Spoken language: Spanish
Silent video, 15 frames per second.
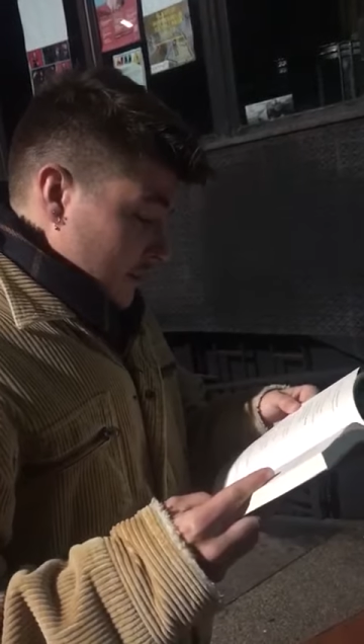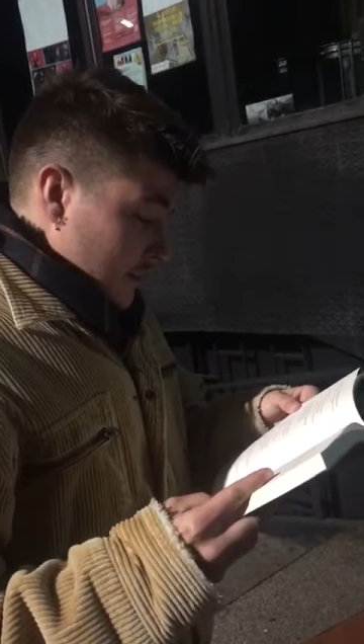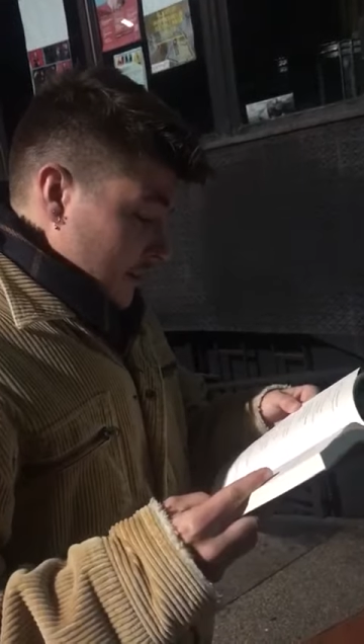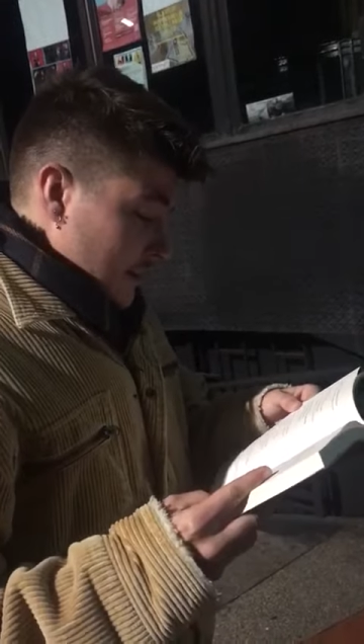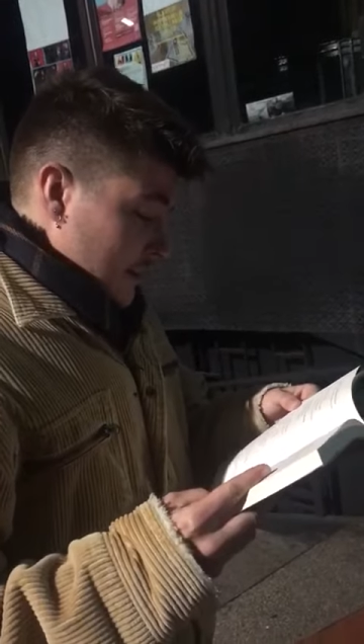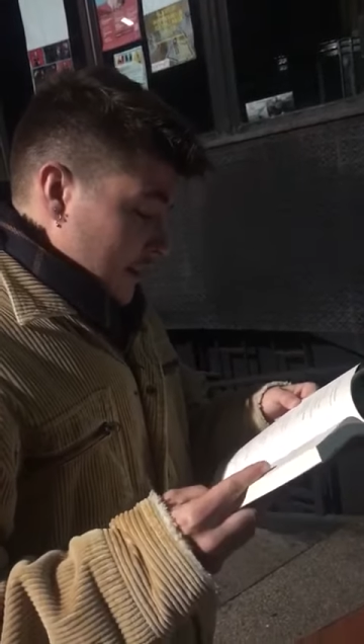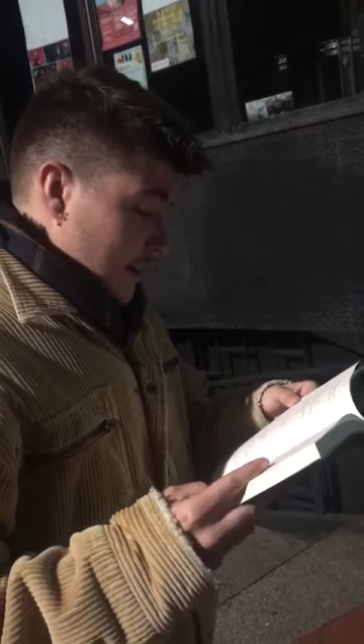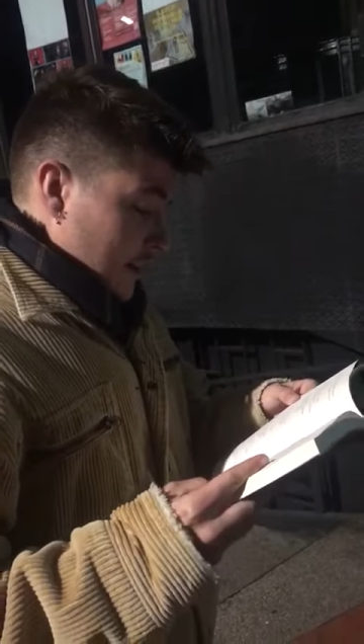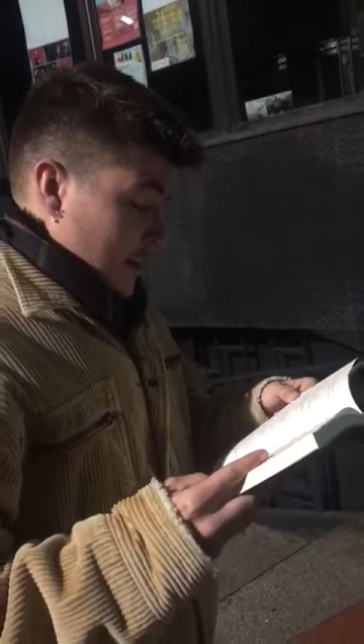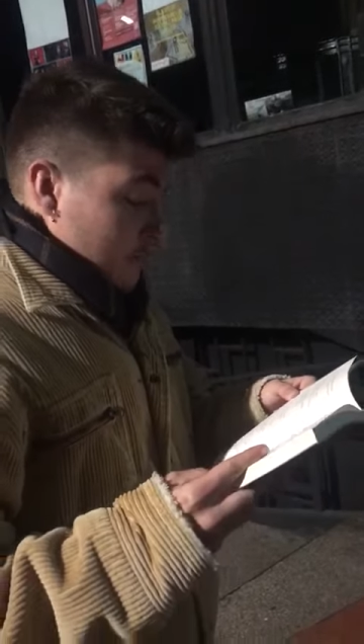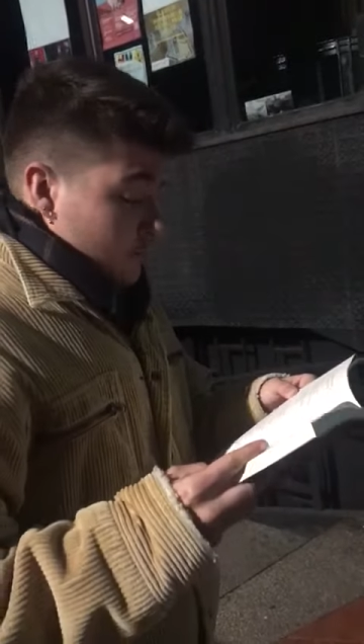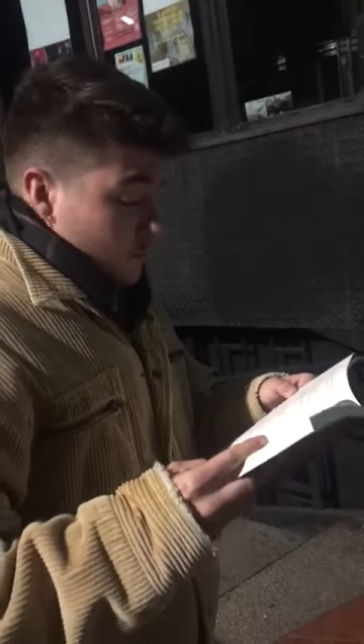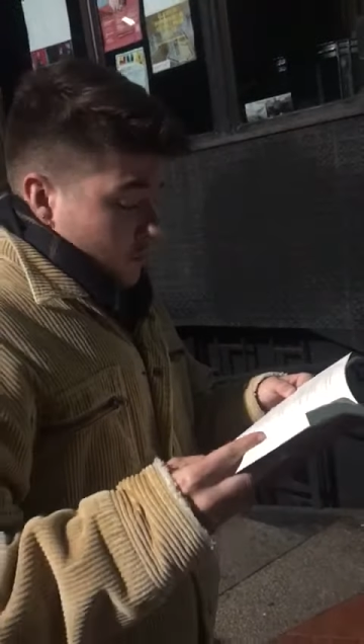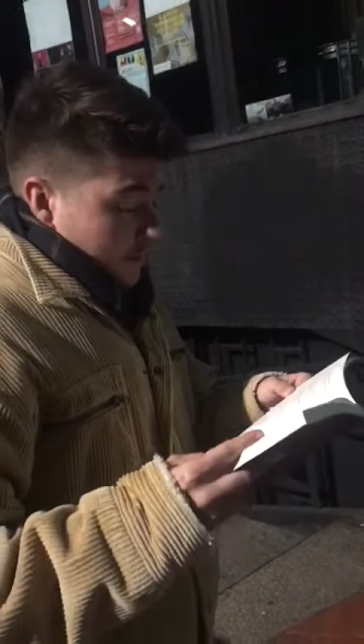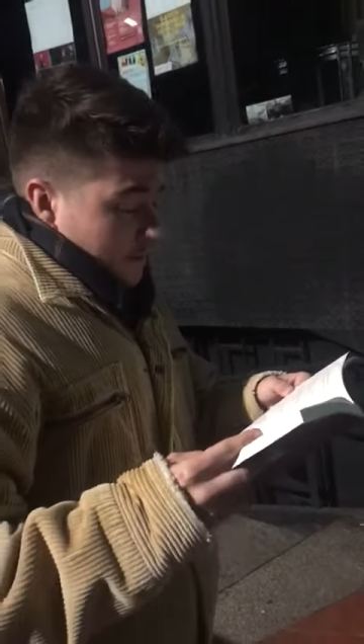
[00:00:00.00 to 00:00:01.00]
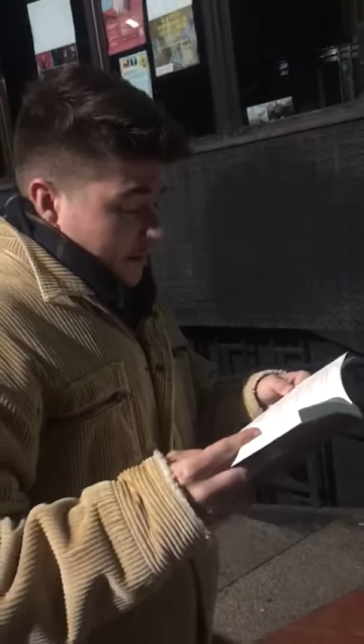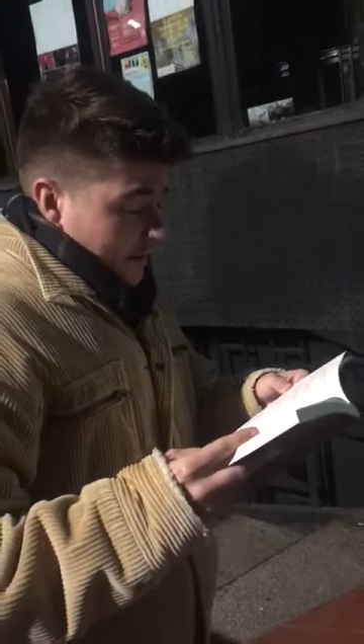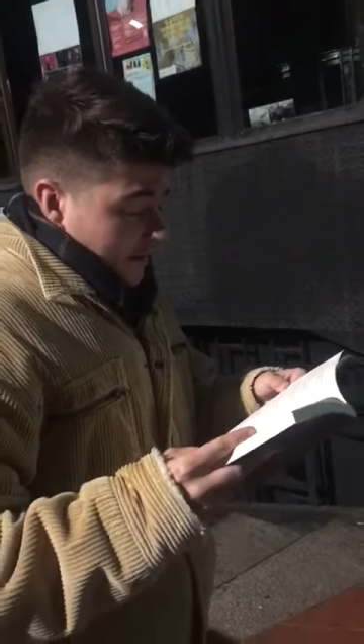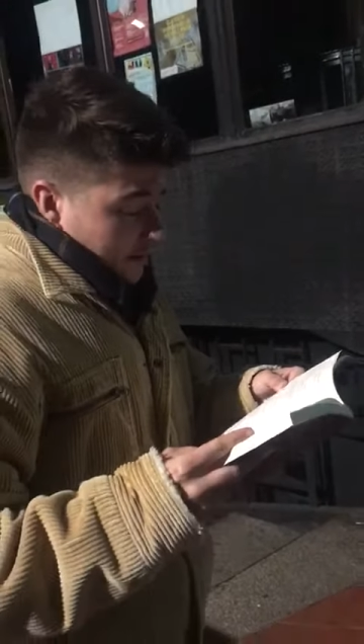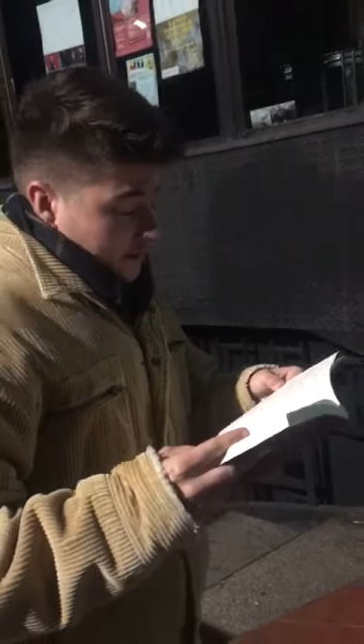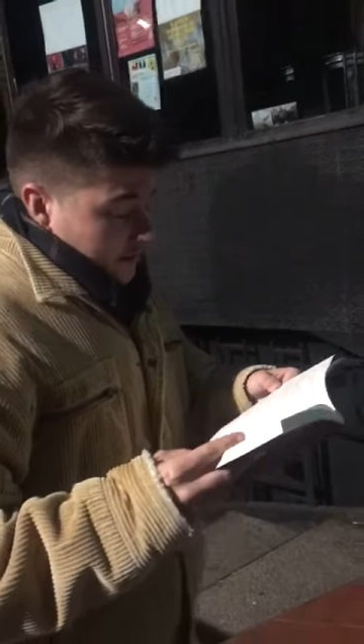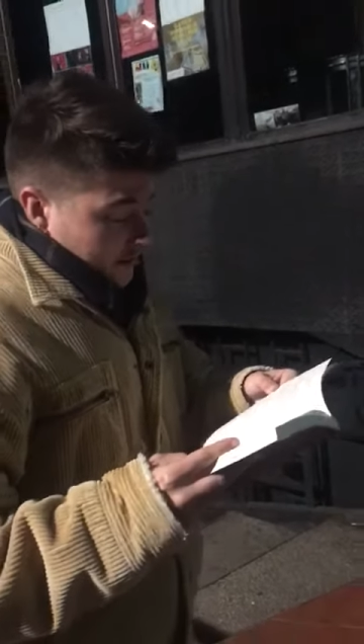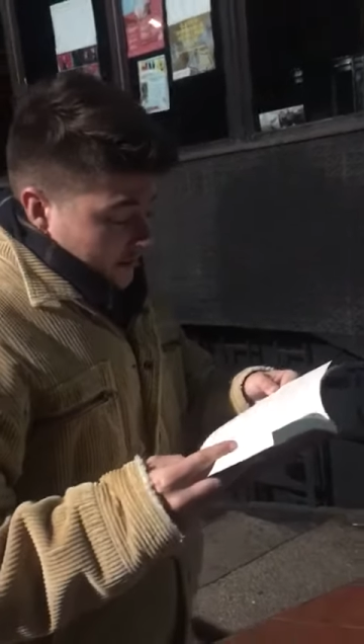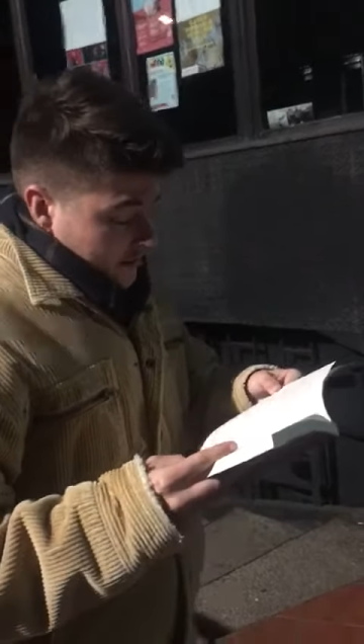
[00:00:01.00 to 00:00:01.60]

desde que era muy pequeña.